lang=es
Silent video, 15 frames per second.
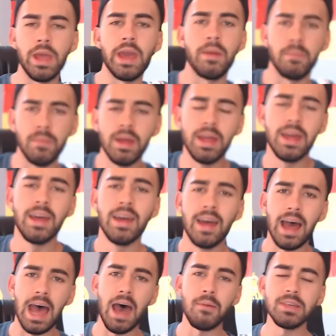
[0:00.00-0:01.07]
bien.
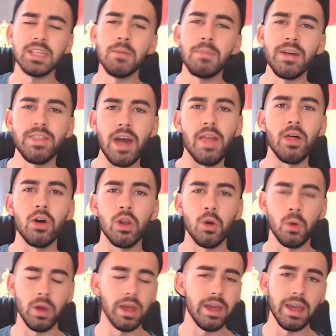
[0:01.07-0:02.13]
Habéis empezado
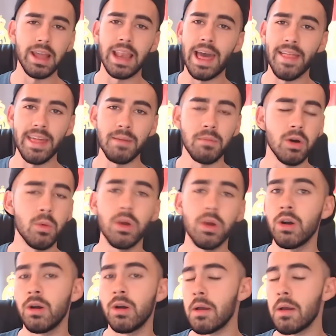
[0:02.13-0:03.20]
el la demo,
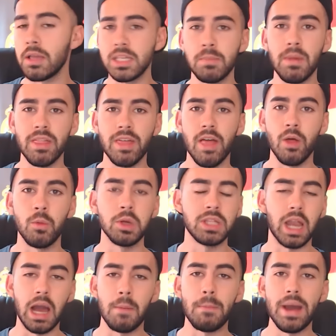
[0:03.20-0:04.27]
bueno, habéis empezado
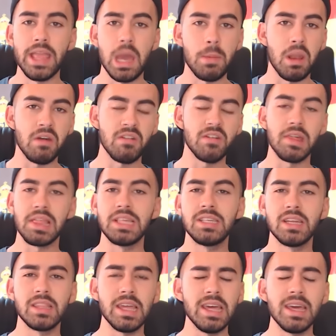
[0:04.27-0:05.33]
vuestra campaña para la
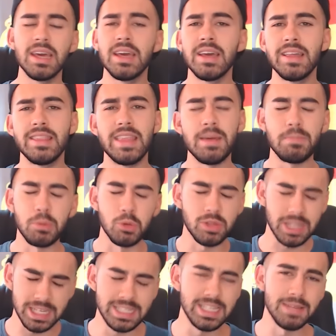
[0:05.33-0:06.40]
17 de
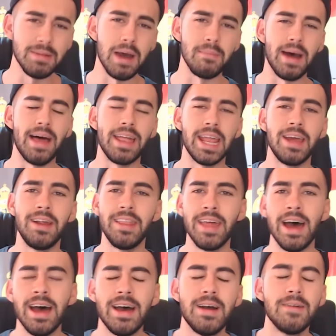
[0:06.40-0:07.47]
putísima madre,
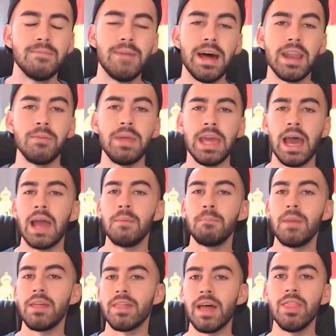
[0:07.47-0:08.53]
¿verdad? Madre mía,
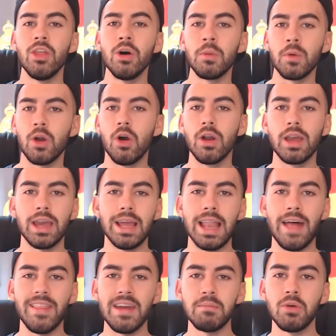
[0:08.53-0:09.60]
empezando con que
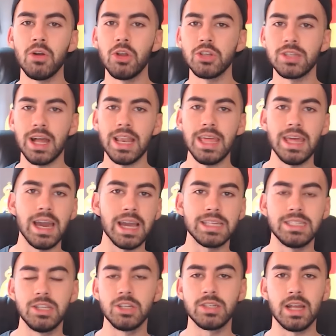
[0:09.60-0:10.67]
la demo no salía, que
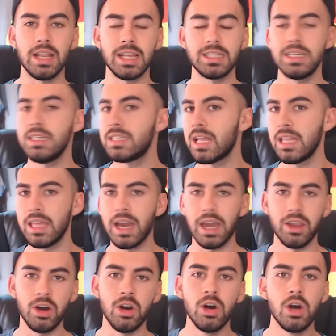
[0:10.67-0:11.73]
si no sal que si salía,
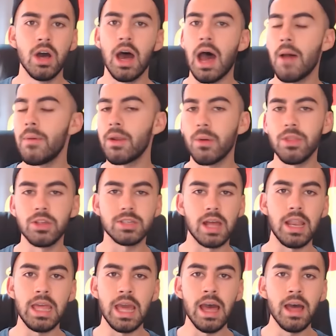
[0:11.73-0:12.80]
que no, a ver cuándo
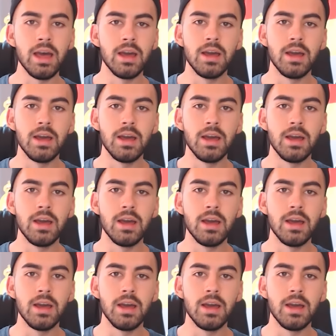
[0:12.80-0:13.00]
salía.